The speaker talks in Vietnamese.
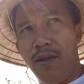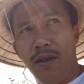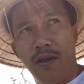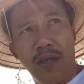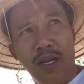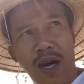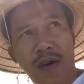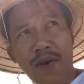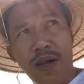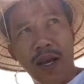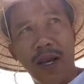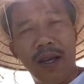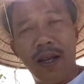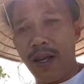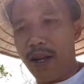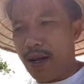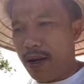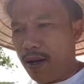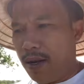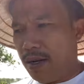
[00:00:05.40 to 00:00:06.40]
Dạo này
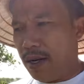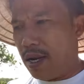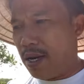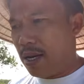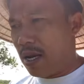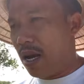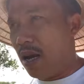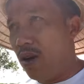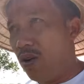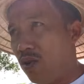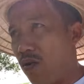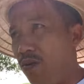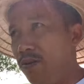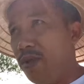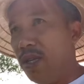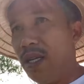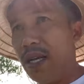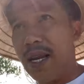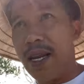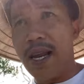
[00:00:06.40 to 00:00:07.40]
à, ngày nào cũng
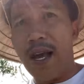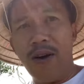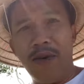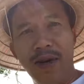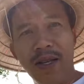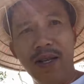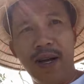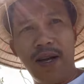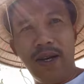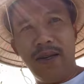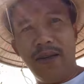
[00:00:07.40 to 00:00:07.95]
như ngày nào cả nhà